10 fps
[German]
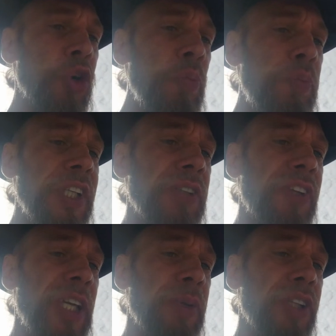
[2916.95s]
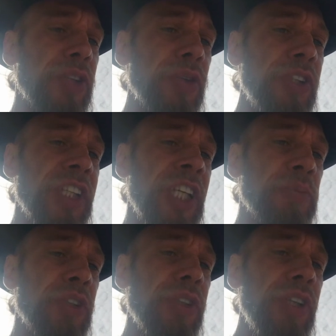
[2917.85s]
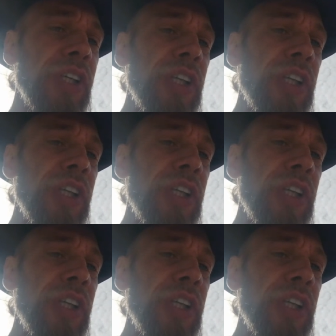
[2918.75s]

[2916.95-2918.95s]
unbequemen Kundgebung